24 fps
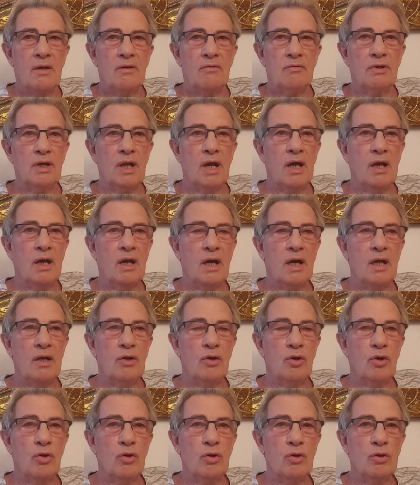Voilà,
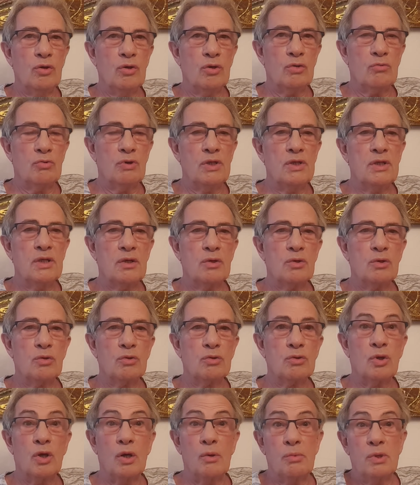alors euh, quoi dire
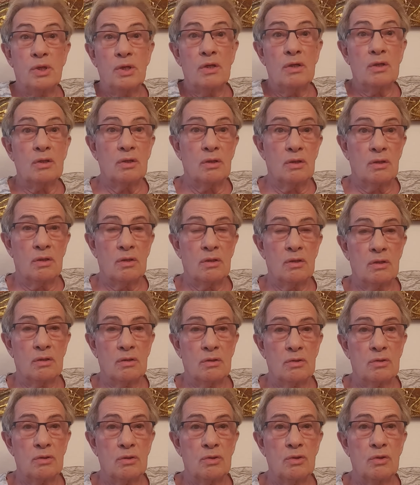d'autre Eh bien,
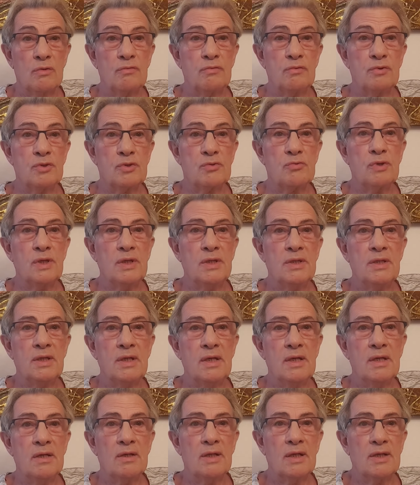euh, que de vous
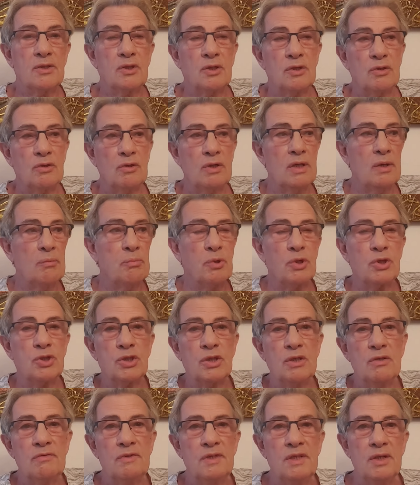souhaiter, en attendant les
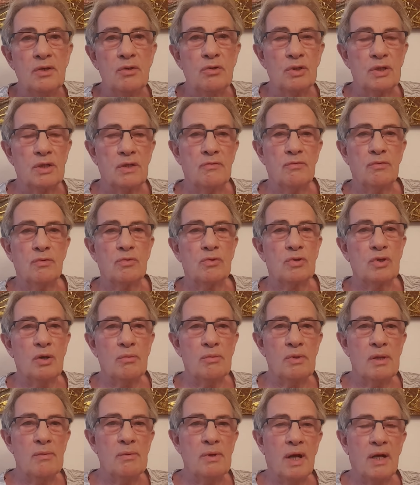prochaines vidéos qui vont quand
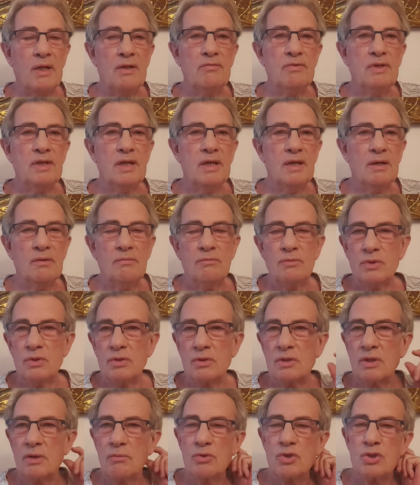même arriver, hein,
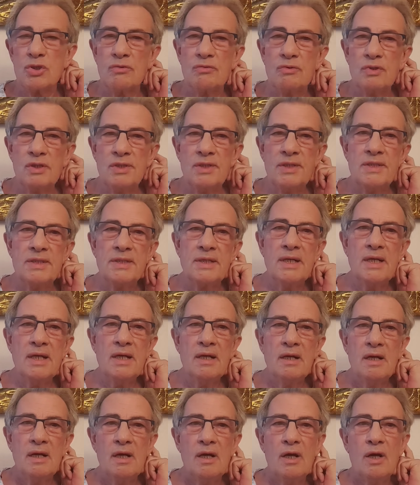comme je vous le disais,
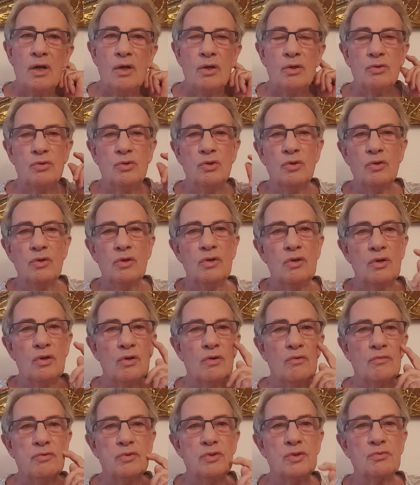de
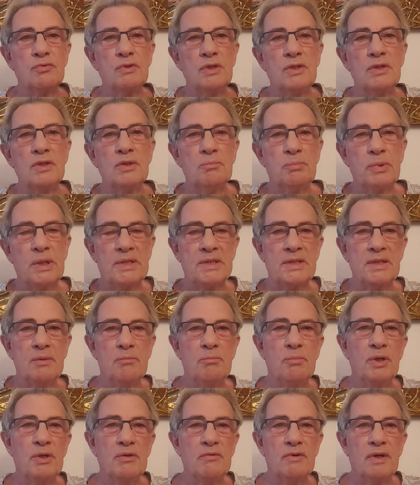vous souhaiter de passer de
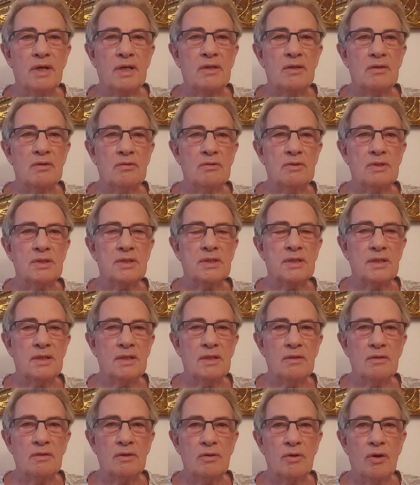bonnes vacances
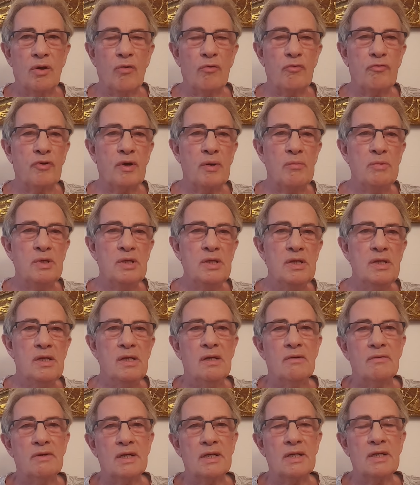hein, euh, en famille,
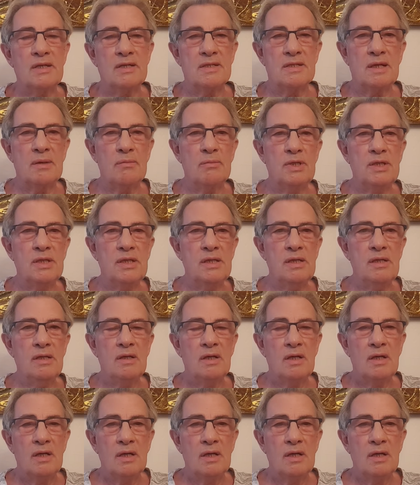avec les amis,